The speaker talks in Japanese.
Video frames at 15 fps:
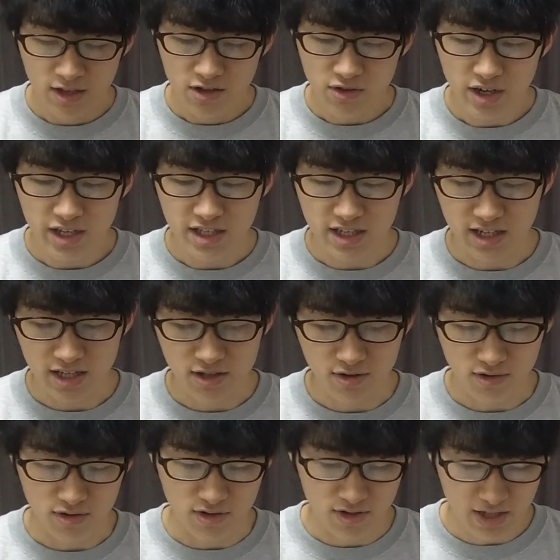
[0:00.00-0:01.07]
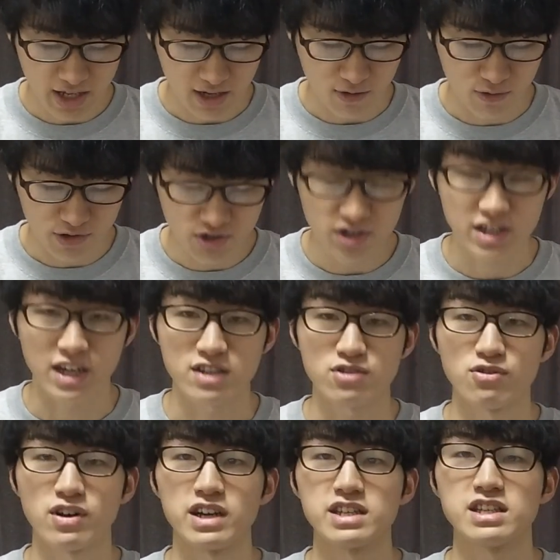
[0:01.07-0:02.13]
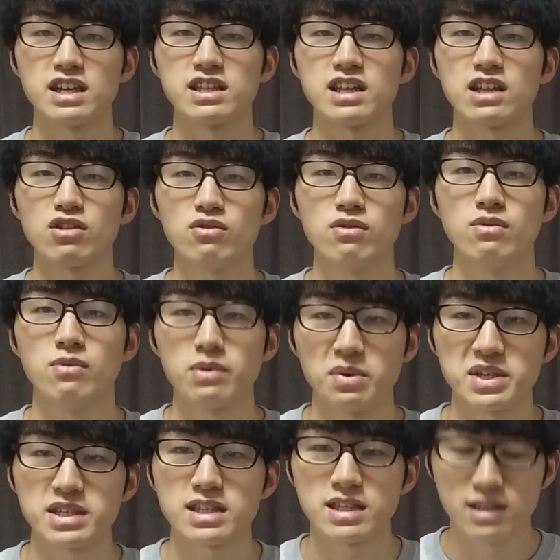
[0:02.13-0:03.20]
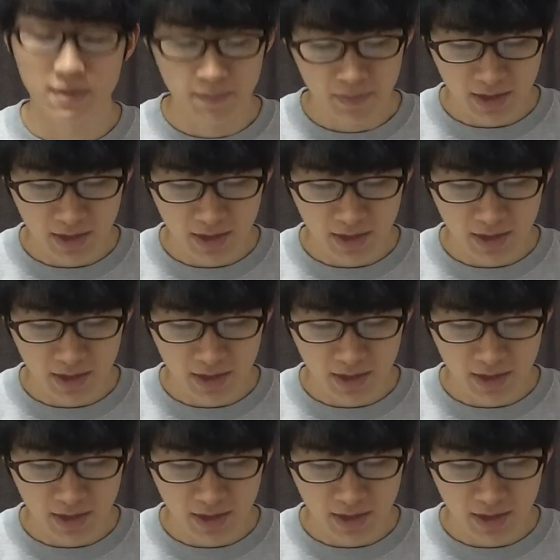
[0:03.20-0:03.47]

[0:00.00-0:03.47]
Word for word: それではですね、早速だいごじゅういから紹介していきたいと思います。